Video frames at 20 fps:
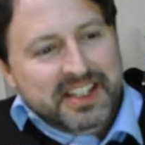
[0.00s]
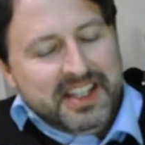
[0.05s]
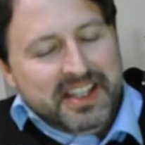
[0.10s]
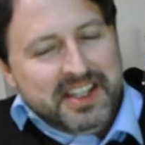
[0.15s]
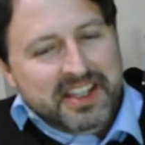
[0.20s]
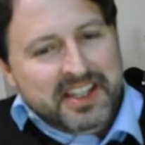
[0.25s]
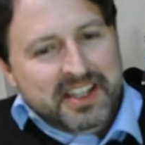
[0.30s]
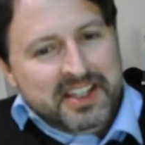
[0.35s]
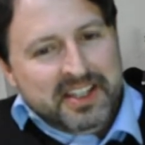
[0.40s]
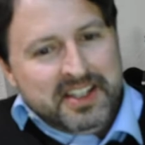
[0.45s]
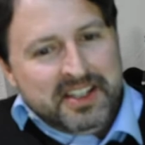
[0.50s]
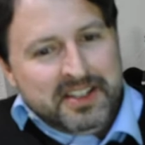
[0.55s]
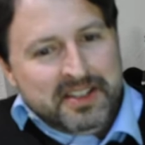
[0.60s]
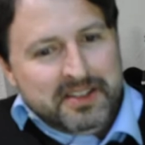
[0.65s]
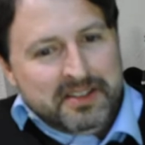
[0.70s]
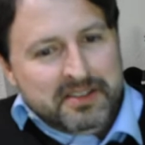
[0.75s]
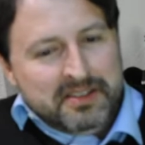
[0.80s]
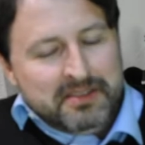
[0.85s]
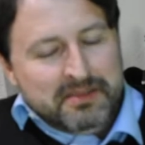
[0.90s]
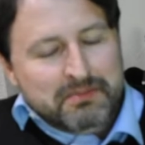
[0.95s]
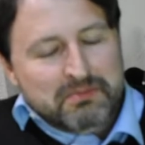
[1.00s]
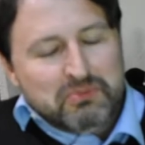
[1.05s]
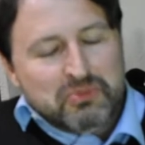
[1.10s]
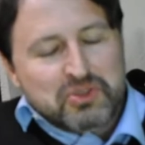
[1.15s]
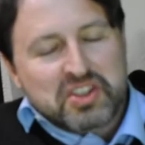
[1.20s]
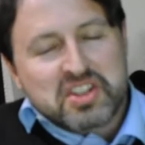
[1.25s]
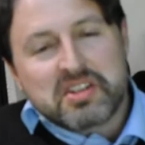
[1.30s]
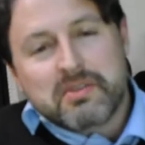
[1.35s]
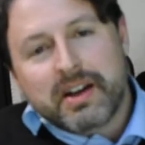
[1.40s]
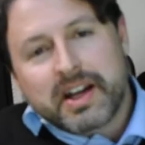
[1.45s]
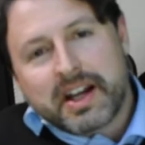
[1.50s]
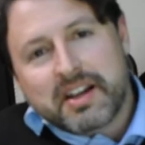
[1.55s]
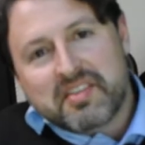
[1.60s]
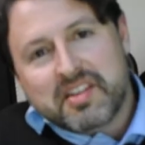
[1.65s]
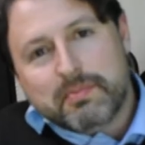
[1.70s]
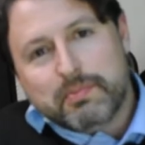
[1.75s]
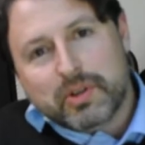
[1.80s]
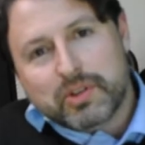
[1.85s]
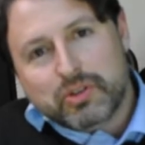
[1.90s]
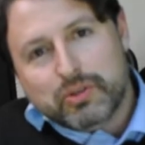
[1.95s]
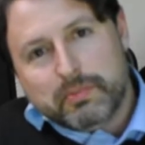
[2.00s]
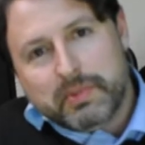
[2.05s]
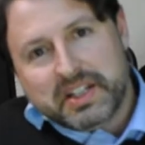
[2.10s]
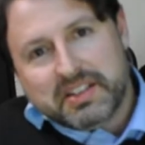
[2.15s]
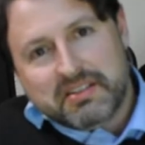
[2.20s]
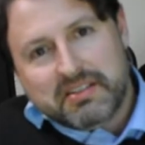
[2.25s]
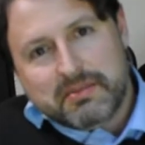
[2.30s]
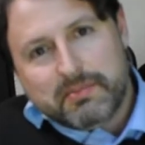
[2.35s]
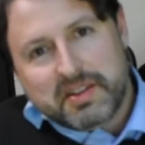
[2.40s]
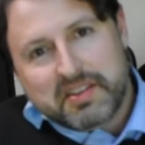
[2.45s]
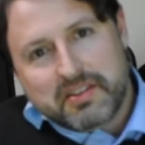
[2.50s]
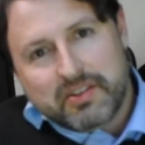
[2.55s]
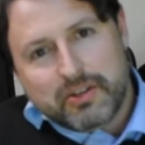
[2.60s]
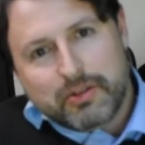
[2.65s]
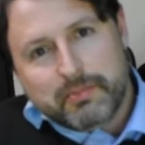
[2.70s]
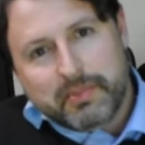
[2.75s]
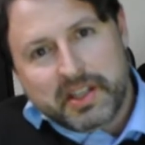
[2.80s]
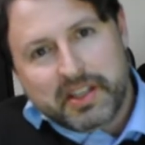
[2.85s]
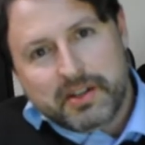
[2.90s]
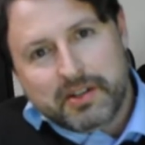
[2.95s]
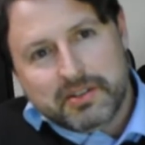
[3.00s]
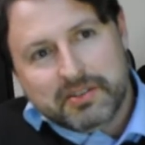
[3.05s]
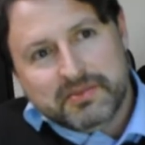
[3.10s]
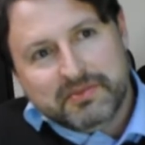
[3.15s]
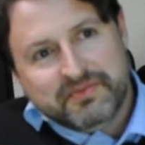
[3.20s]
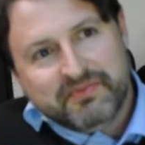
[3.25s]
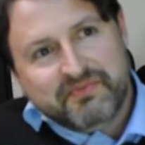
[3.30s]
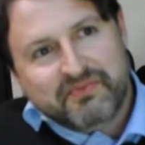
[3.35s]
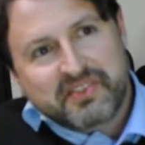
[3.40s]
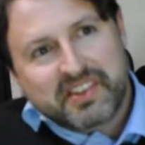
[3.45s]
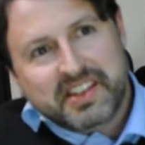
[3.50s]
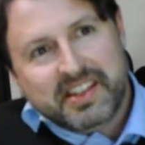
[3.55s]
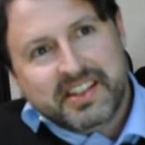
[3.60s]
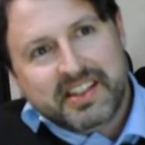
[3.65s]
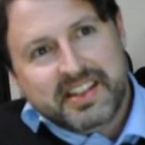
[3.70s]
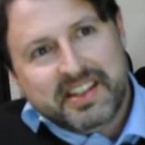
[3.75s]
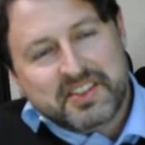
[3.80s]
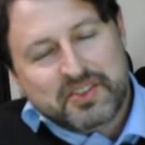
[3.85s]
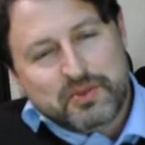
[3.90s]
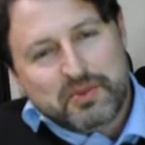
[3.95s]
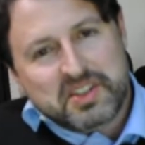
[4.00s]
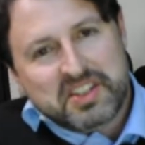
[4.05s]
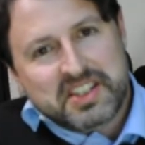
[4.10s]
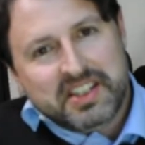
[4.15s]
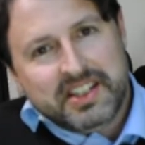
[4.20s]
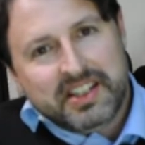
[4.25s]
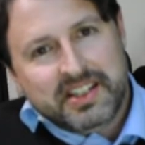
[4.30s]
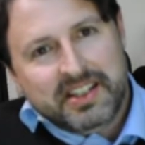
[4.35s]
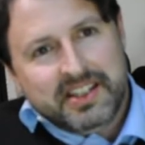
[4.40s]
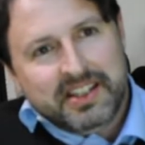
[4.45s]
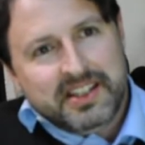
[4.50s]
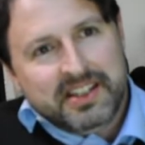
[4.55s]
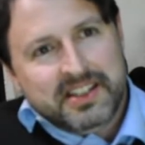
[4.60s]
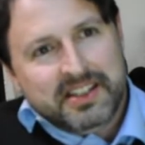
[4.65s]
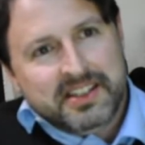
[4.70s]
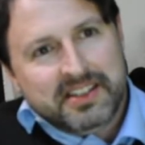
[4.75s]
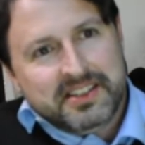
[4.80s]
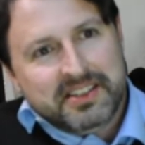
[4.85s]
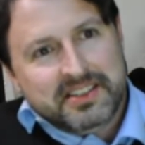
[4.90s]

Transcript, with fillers: Eh, muchísimas gracias por tu participación, compañero. Estuviste